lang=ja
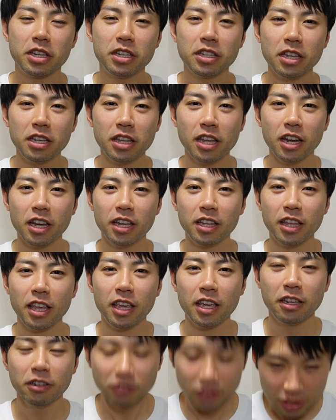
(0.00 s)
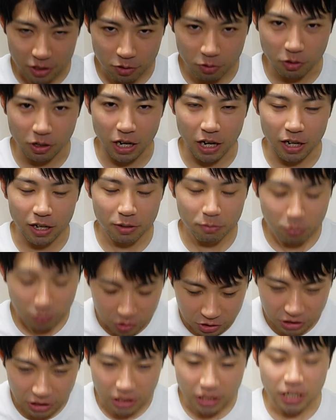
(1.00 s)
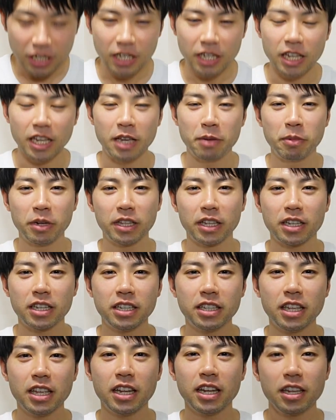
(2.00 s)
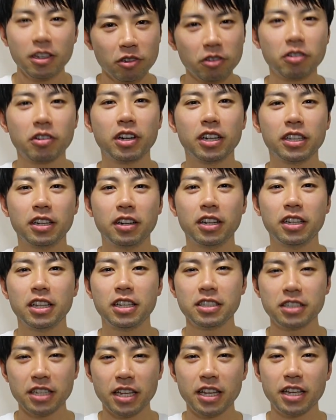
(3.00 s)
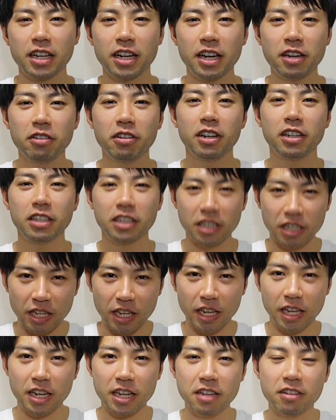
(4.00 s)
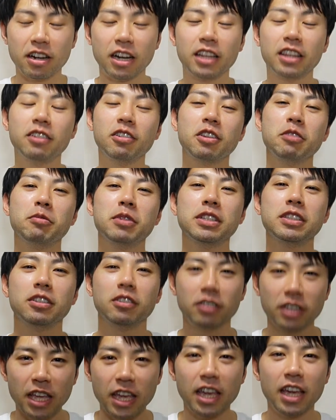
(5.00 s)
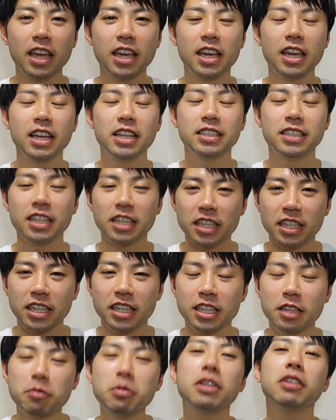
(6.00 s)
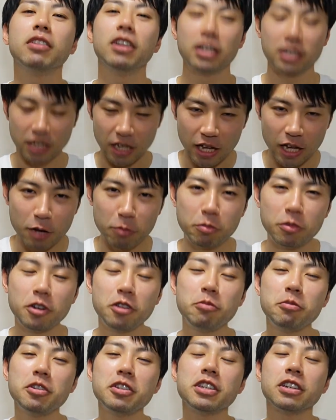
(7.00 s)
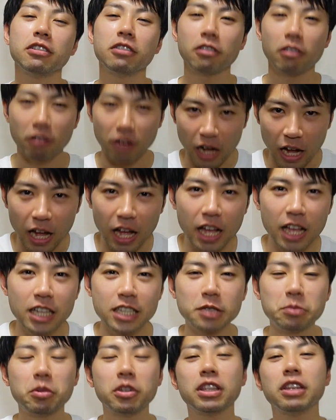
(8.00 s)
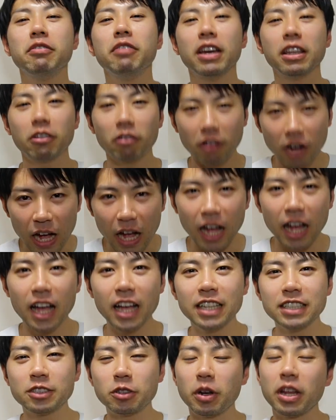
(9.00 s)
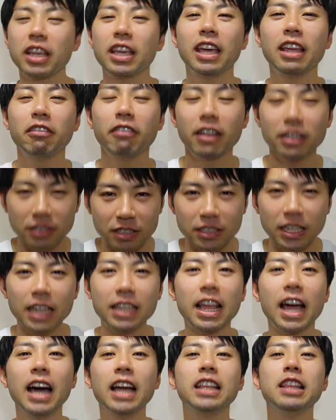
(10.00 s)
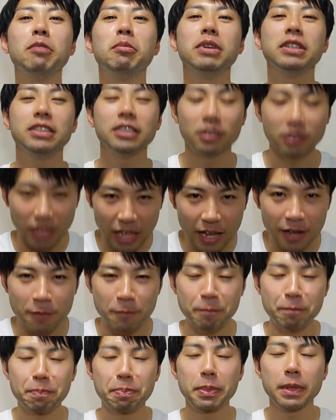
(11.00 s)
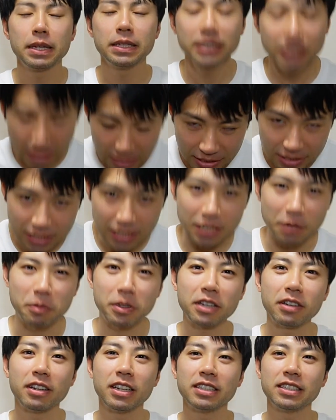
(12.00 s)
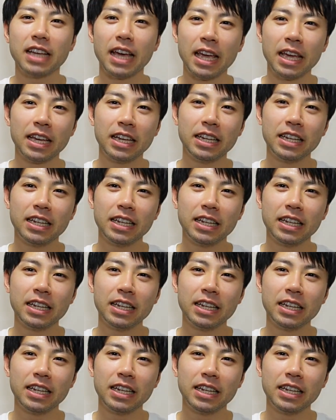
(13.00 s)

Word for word: 聞いていただけているんでしょうかもし、えー、まだ聞いてないよという方はですね、概要欄に、えー、リンク貼っておきますので、えー、ぜひ聞いてみてください。Apple Music とか、Spotify とか、それ系のやつ大体入ってますので、ぜひ聞いてみてください。